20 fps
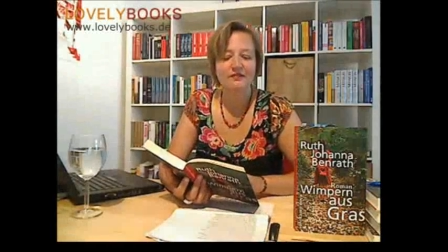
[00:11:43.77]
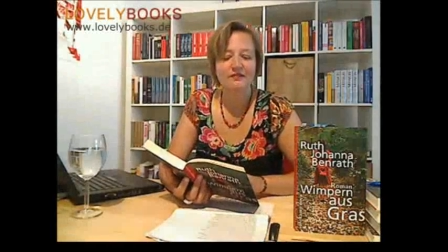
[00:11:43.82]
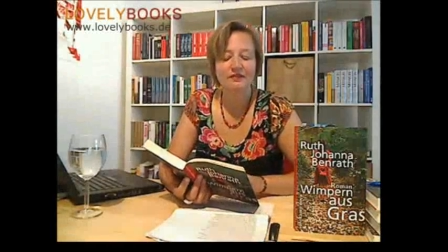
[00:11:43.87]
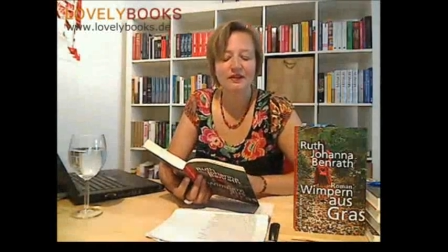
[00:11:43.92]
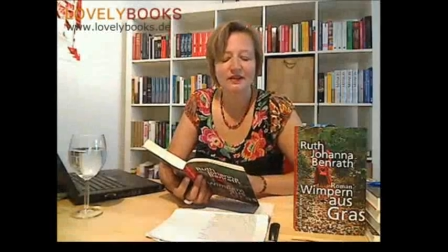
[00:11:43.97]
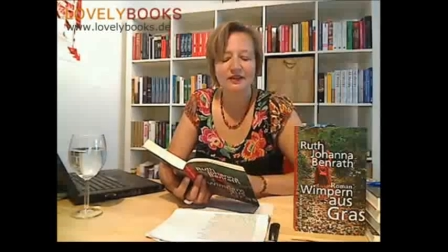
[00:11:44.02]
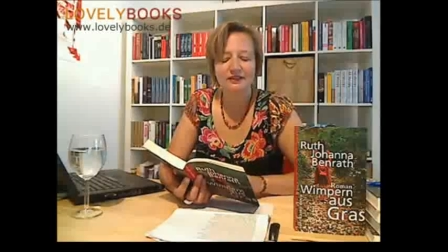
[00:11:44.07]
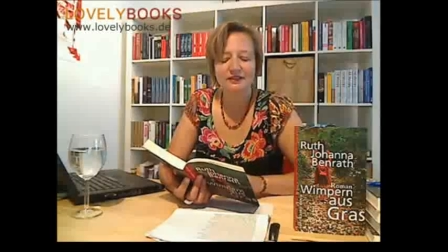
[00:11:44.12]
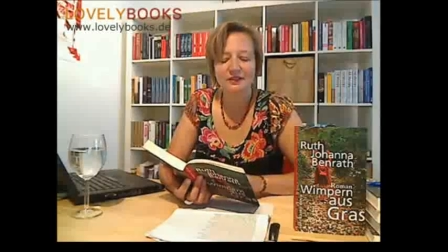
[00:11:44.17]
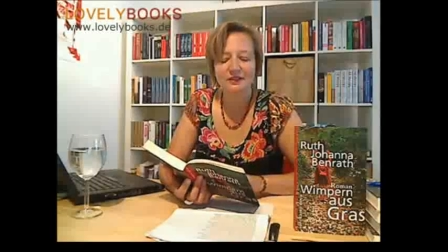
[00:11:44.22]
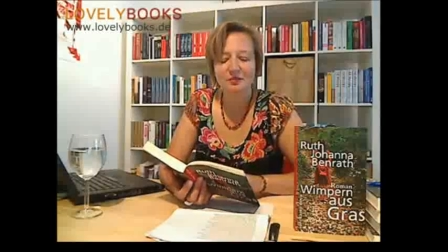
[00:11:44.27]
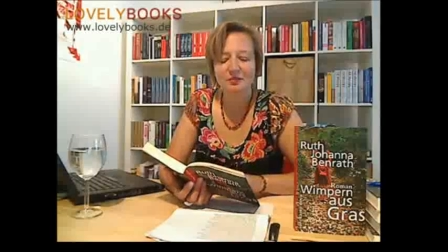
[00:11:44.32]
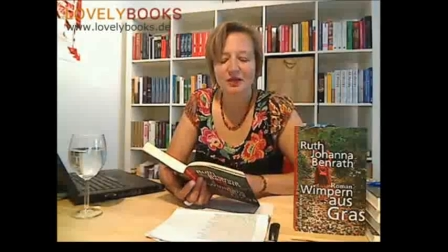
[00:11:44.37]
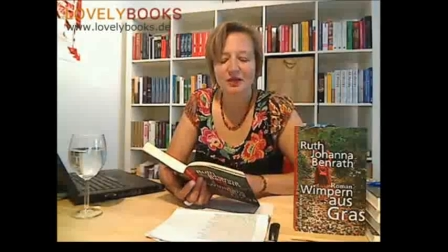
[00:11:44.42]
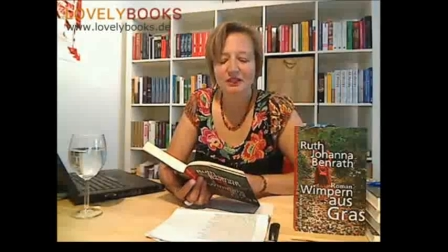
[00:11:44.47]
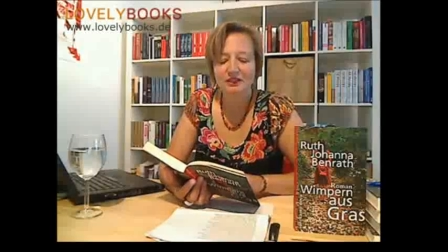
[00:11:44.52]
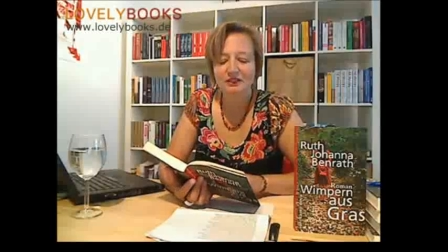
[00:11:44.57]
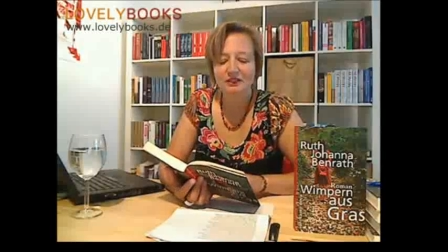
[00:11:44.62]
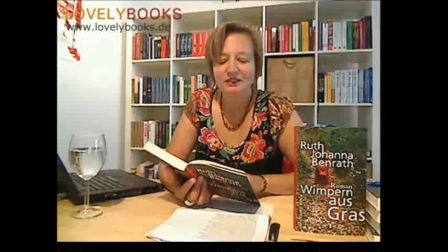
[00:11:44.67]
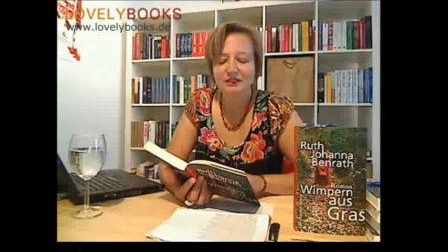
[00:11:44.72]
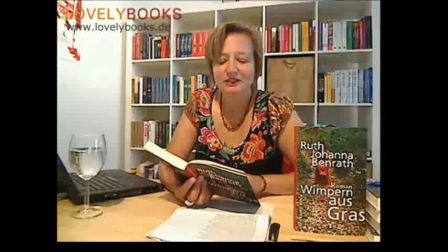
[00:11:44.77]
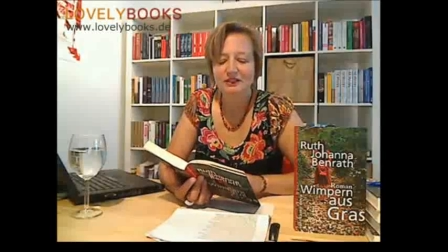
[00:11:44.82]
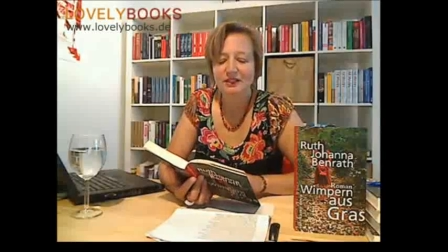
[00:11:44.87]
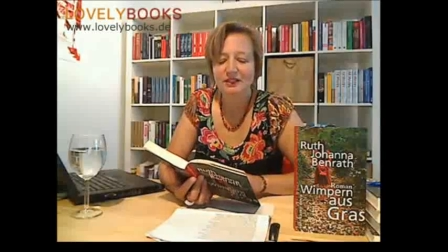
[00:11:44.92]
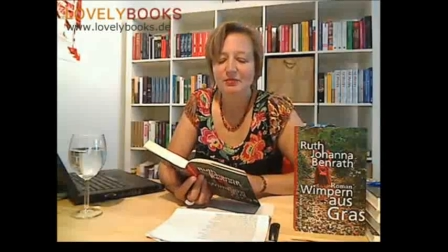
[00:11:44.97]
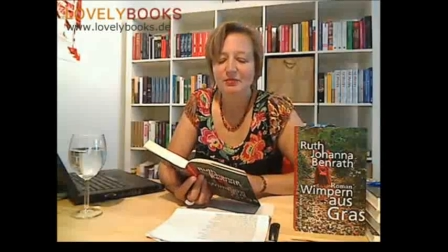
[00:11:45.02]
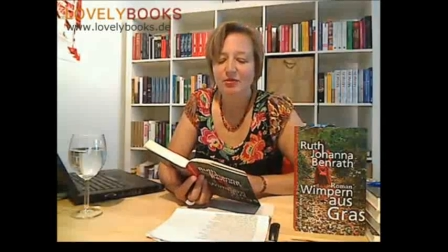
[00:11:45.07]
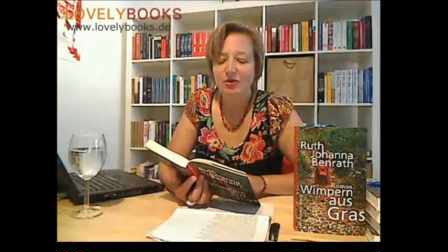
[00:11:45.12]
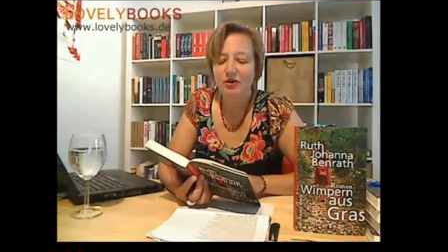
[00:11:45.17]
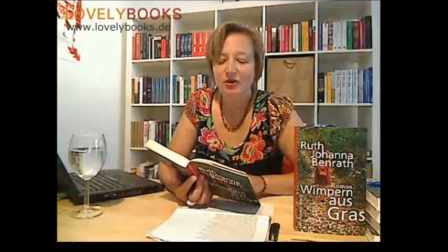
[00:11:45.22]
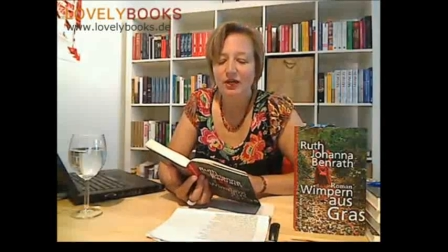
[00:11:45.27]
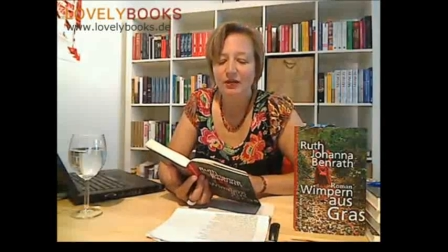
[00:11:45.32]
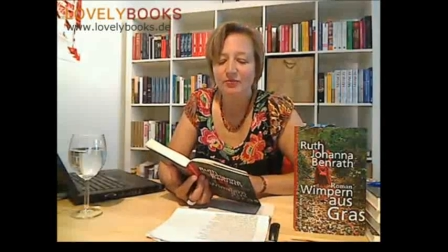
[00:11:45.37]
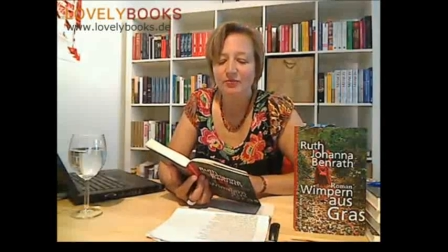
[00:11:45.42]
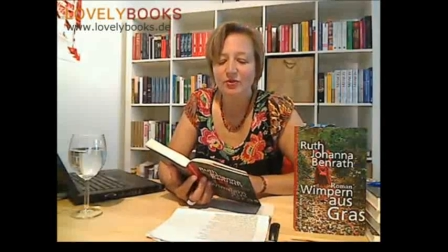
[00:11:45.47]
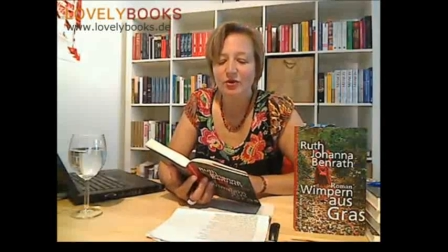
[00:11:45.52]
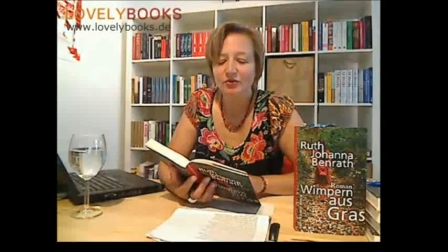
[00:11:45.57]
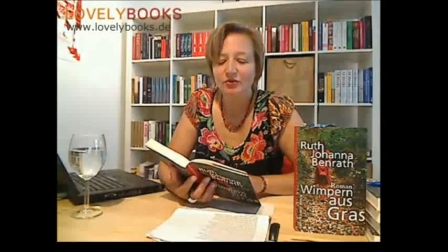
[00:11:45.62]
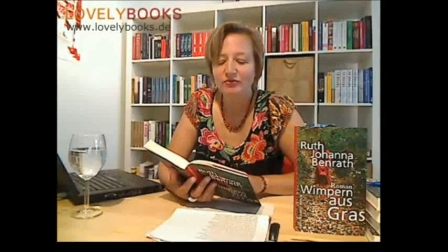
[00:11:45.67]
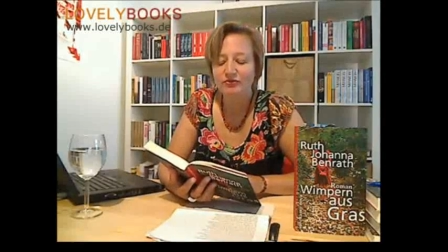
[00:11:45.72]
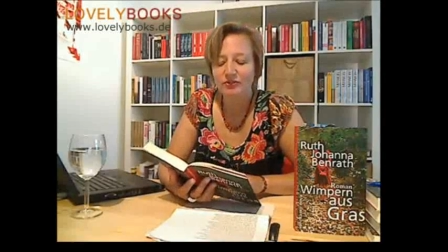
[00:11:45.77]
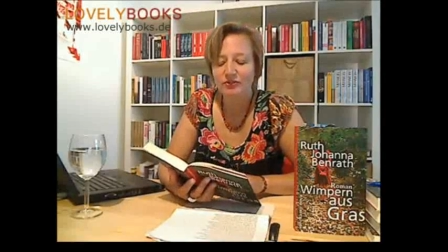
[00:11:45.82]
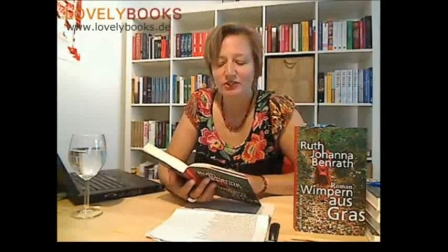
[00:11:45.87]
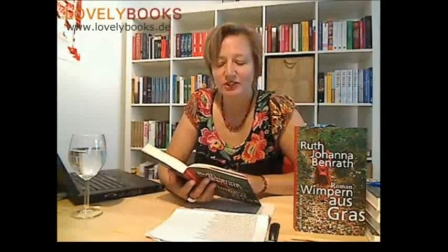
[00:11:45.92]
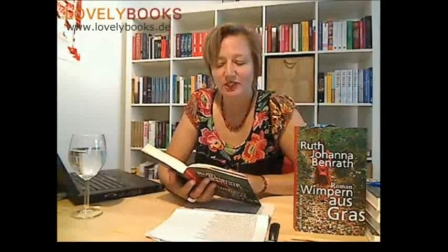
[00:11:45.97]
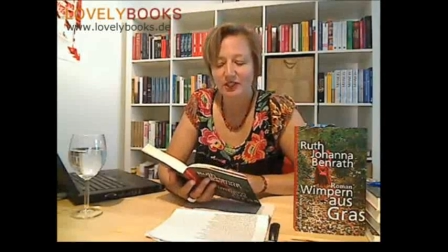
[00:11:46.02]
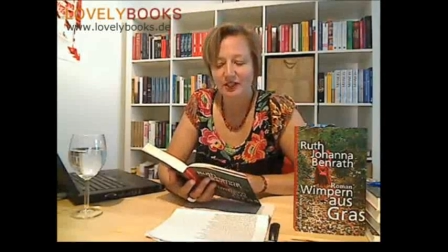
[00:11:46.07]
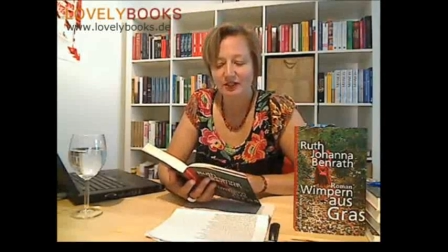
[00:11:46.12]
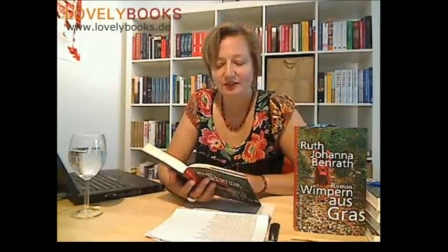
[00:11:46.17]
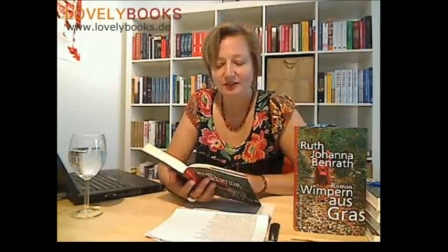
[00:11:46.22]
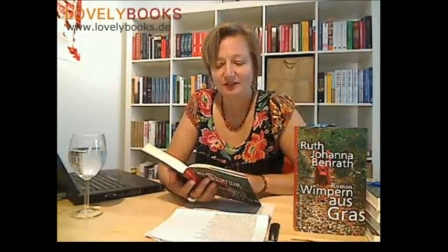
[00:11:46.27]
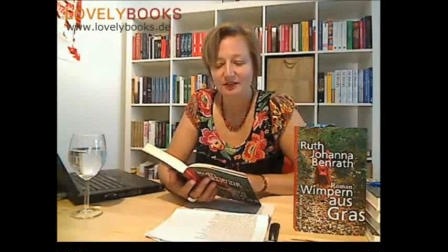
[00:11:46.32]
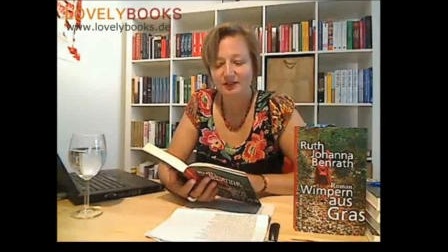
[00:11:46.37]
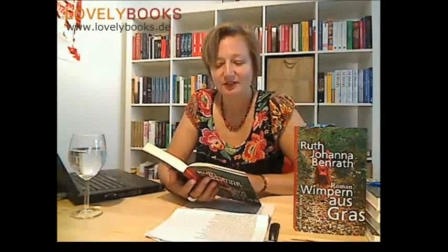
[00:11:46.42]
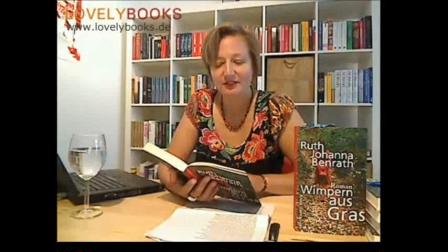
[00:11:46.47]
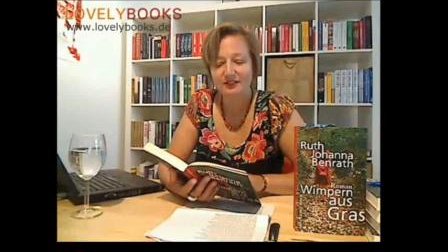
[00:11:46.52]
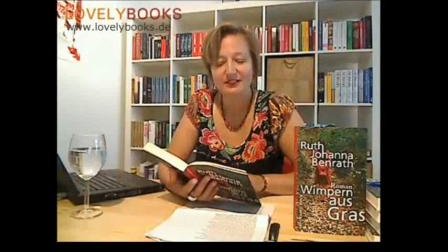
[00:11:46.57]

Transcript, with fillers: Während ihr Mann das hellblaue Hemd offen trägt,